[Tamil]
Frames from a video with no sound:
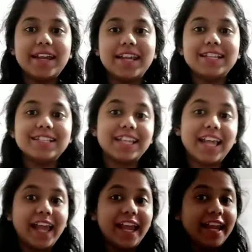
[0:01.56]
ஃப்ரெண்ட்ஸ்
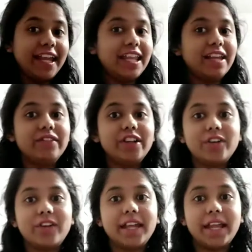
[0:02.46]
இன்னைக்கு
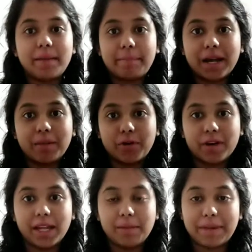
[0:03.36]
வீடியோவில் என்ன பார்க்க
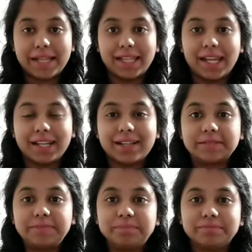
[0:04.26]
போகிறீங்கன்னு
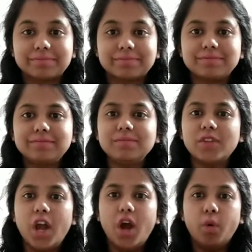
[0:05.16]
பார்த்தீங்கன்னா
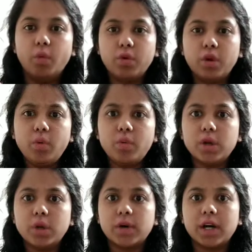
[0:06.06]
ஒரே
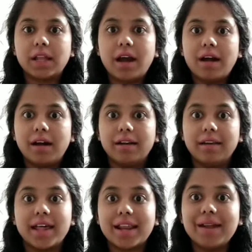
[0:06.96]
ஒரு யோகா தான்
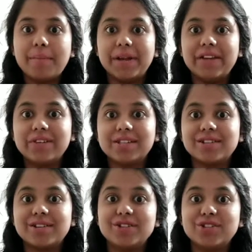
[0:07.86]
நிறைய
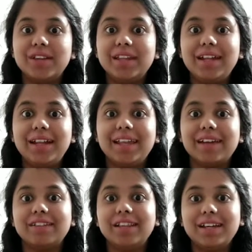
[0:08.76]
பெனிஃபிட்ஸ் இருக்குதுன்னு சொல்லி
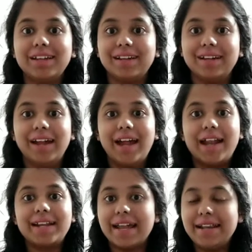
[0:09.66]
நீங்கள் வந்து
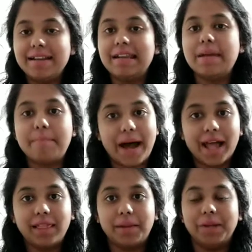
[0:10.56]
டைட்டில்லையே
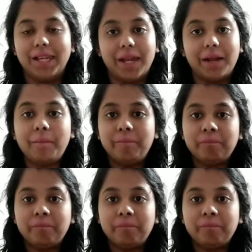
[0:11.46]
பார்த்துருப்பீங்க